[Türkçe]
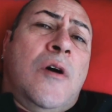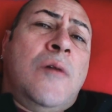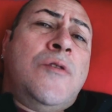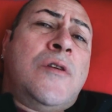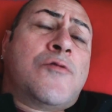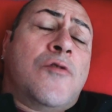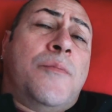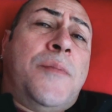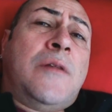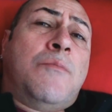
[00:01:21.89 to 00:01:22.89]
Habire
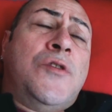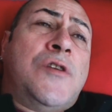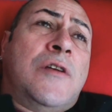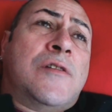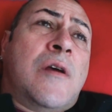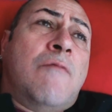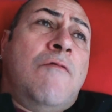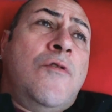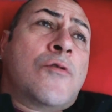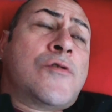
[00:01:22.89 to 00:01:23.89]
sohbet mi çeksem
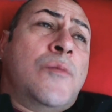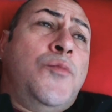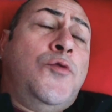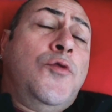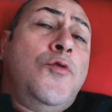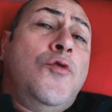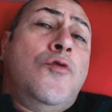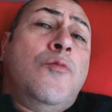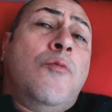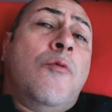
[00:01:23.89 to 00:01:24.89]
mi yoksa bütün
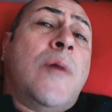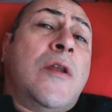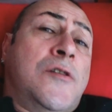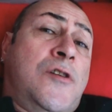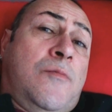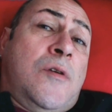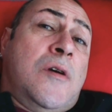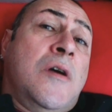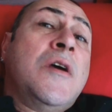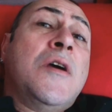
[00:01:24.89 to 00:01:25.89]
günümü mü ben acaba